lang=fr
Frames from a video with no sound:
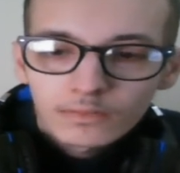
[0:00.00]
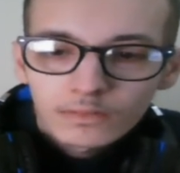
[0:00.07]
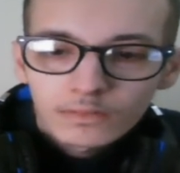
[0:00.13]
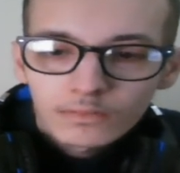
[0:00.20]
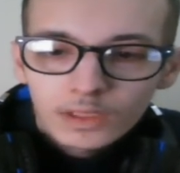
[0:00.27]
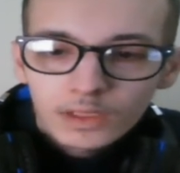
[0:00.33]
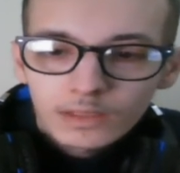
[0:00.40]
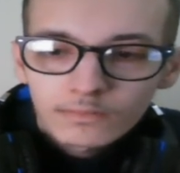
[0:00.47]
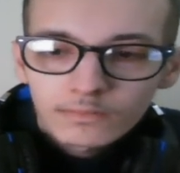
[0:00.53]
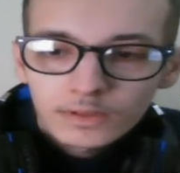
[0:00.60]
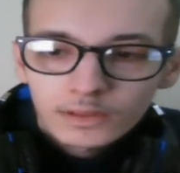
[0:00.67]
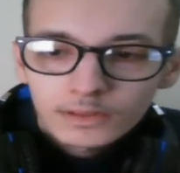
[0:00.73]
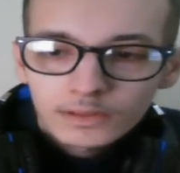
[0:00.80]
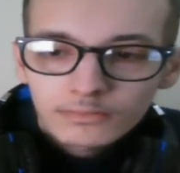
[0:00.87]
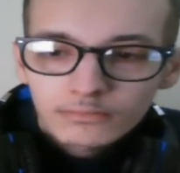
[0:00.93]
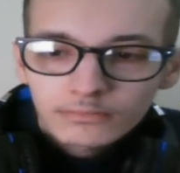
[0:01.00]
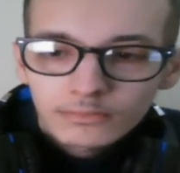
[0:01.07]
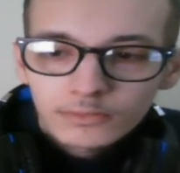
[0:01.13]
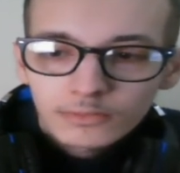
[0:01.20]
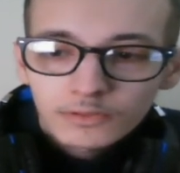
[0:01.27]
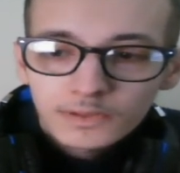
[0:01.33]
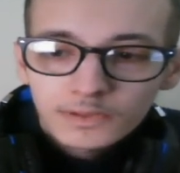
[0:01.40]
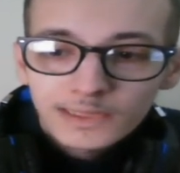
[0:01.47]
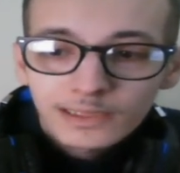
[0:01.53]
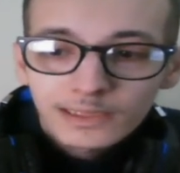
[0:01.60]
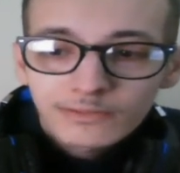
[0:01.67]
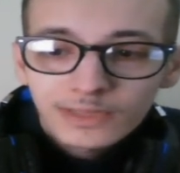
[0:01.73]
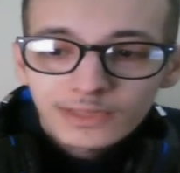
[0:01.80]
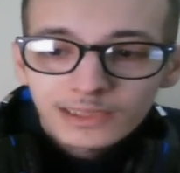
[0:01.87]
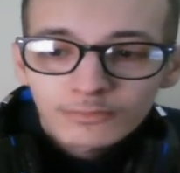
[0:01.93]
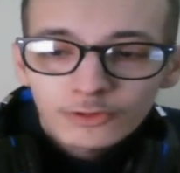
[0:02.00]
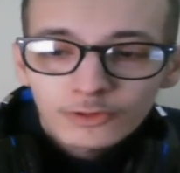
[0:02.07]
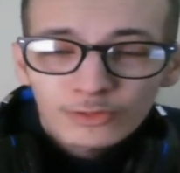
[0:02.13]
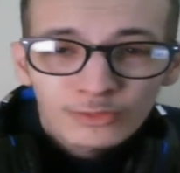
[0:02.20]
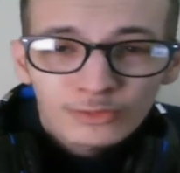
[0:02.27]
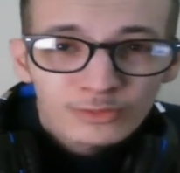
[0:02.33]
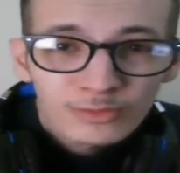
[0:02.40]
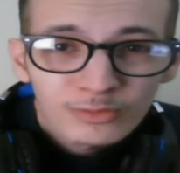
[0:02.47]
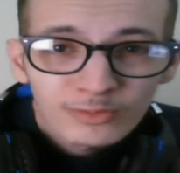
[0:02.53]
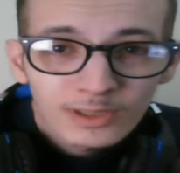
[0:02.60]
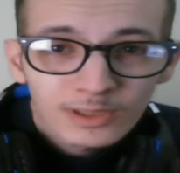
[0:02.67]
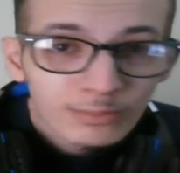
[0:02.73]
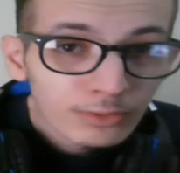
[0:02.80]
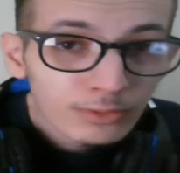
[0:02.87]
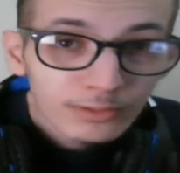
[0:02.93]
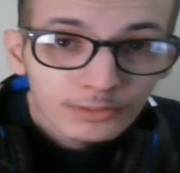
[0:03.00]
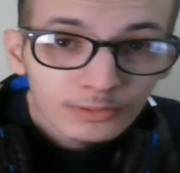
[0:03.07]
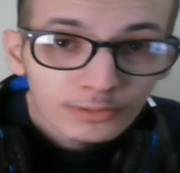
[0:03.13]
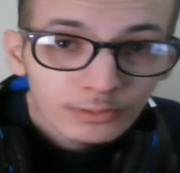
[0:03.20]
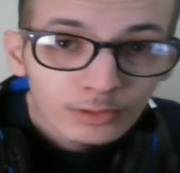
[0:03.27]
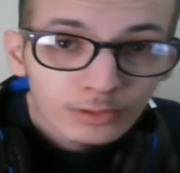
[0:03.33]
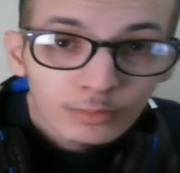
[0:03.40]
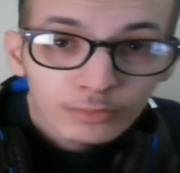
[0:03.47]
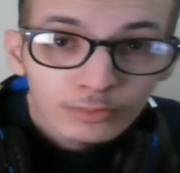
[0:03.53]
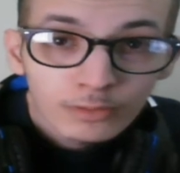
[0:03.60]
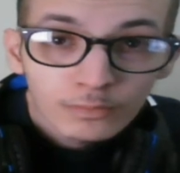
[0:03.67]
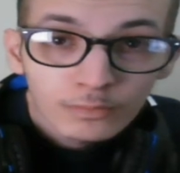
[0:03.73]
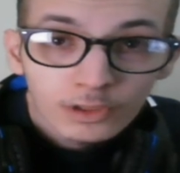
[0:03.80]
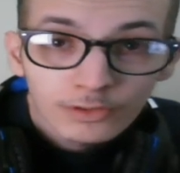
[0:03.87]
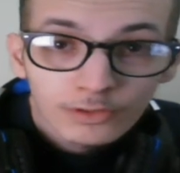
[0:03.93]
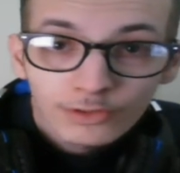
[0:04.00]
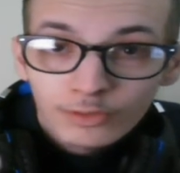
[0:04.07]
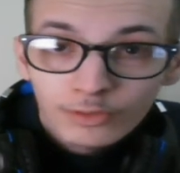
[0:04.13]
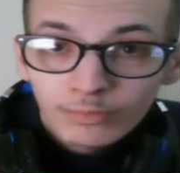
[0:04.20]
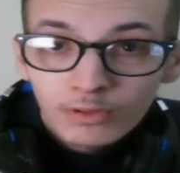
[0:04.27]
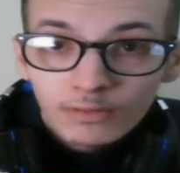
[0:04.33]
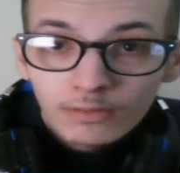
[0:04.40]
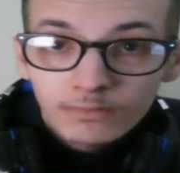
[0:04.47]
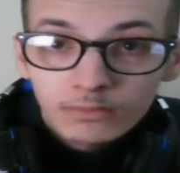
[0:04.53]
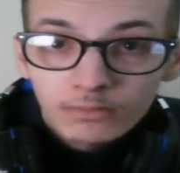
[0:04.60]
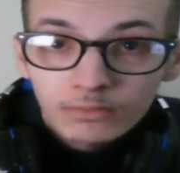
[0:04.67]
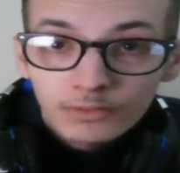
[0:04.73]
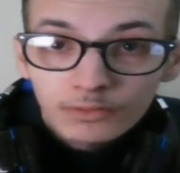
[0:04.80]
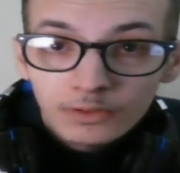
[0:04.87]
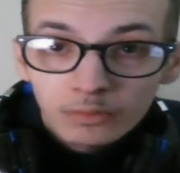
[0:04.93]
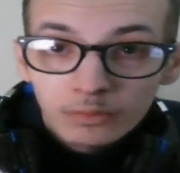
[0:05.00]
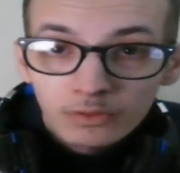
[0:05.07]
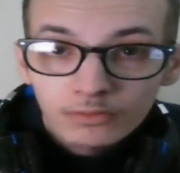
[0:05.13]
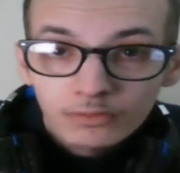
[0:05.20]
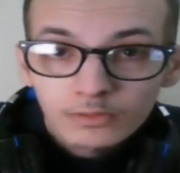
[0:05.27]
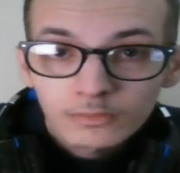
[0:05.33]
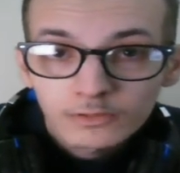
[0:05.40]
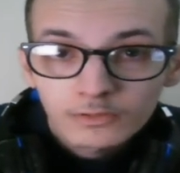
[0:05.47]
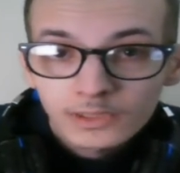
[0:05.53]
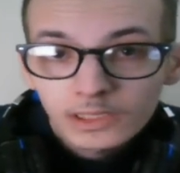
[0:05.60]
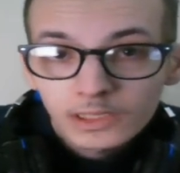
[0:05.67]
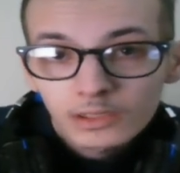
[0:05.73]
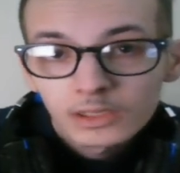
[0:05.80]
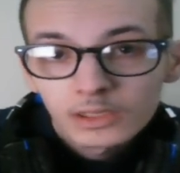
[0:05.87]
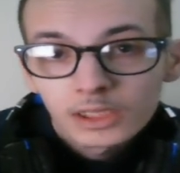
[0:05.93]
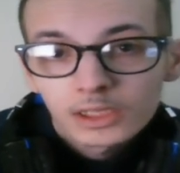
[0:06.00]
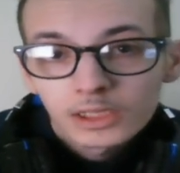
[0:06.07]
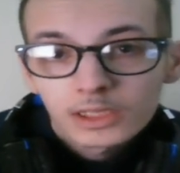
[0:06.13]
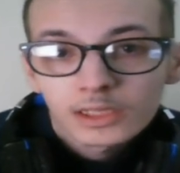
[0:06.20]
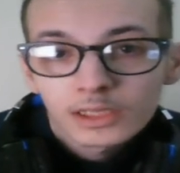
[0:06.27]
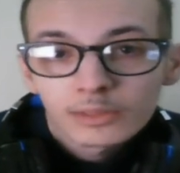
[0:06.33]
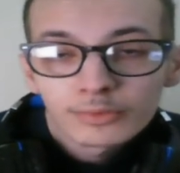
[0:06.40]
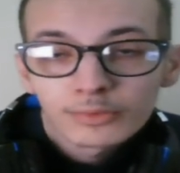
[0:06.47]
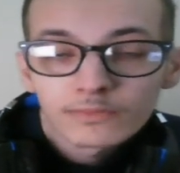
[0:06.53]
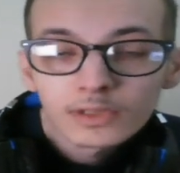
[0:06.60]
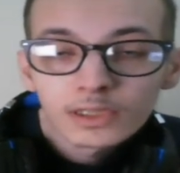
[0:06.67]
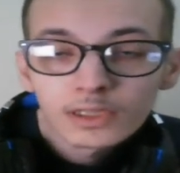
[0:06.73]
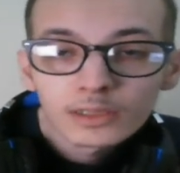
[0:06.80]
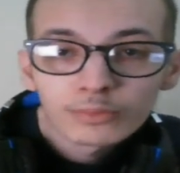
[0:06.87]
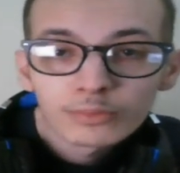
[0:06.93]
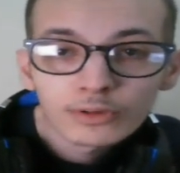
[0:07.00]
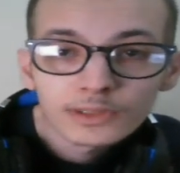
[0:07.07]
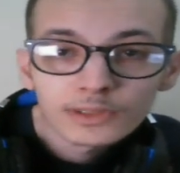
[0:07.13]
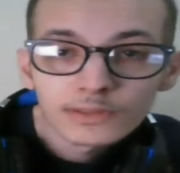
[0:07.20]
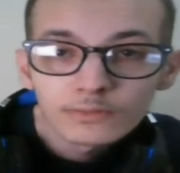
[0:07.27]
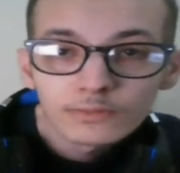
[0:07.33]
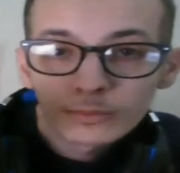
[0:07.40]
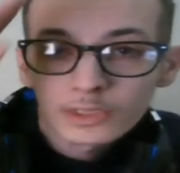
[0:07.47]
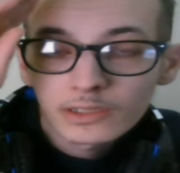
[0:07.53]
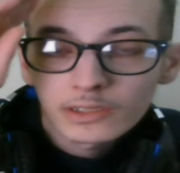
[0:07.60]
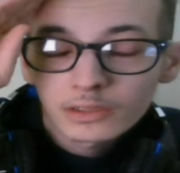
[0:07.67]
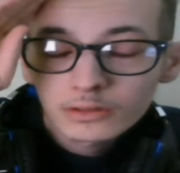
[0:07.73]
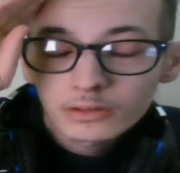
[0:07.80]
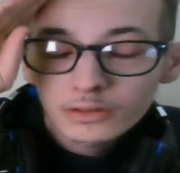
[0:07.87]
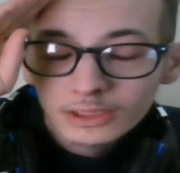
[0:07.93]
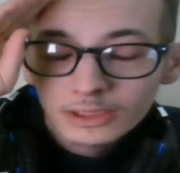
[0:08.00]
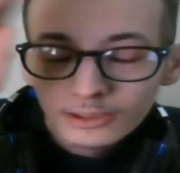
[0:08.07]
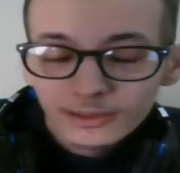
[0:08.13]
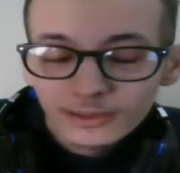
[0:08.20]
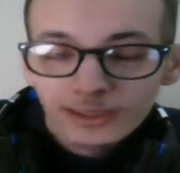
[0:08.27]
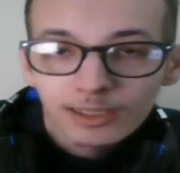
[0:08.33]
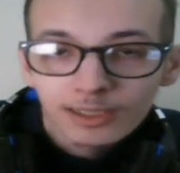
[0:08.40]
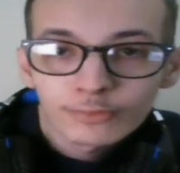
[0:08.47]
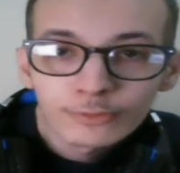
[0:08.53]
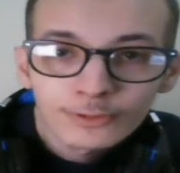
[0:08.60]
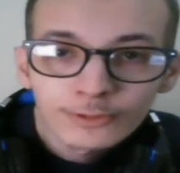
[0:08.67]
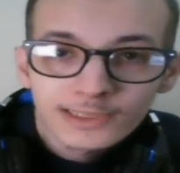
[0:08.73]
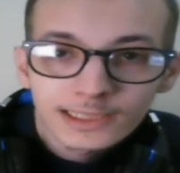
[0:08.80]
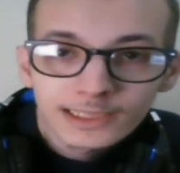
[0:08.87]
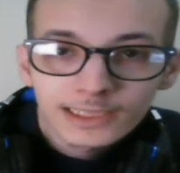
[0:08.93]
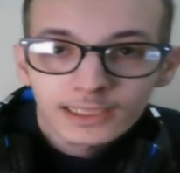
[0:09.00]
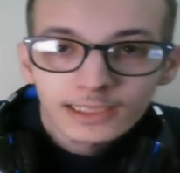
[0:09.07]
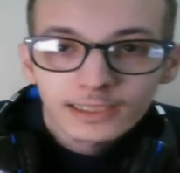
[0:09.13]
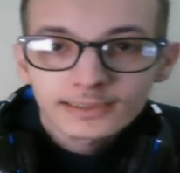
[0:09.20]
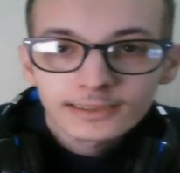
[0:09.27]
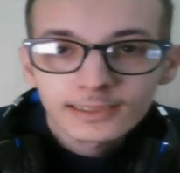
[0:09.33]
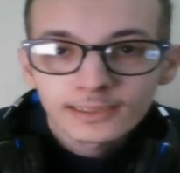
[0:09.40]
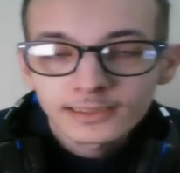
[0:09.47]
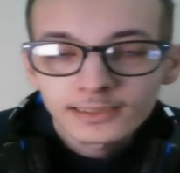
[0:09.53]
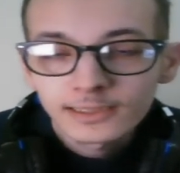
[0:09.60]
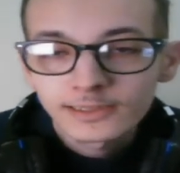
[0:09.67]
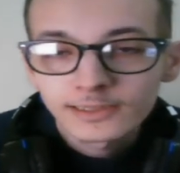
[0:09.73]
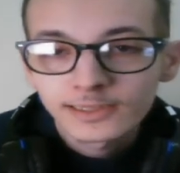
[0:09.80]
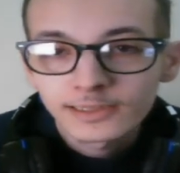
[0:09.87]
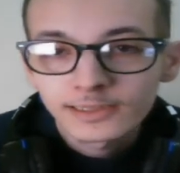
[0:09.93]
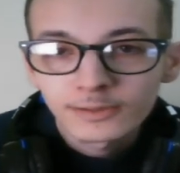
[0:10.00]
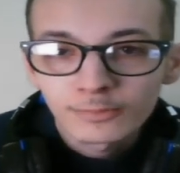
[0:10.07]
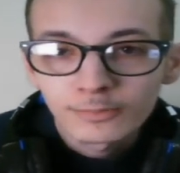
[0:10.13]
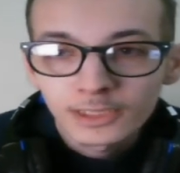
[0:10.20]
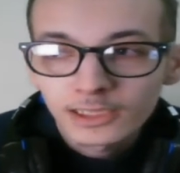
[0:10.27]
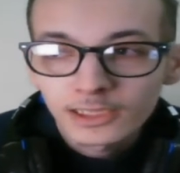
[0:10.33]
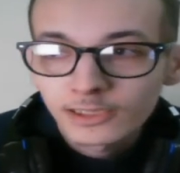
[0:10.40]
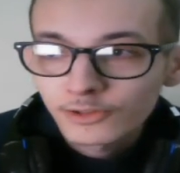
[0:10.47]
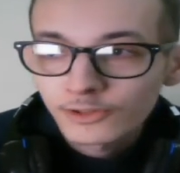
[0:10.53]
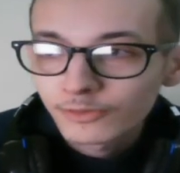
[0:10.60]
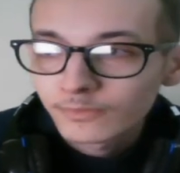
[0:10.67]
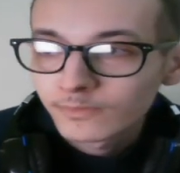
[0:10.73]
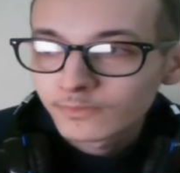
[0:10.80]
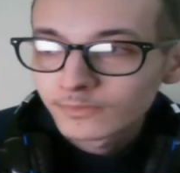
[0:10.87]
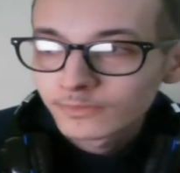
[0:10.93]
Voilà, voilà. Donc c'est vraiment du n'importe quoi pour moi. Je sais pas vous, dites-moi en commentaire. Et puis voilà, portez-vous bien. A plus, c'était Rastaset, sa grand-mère la chauve.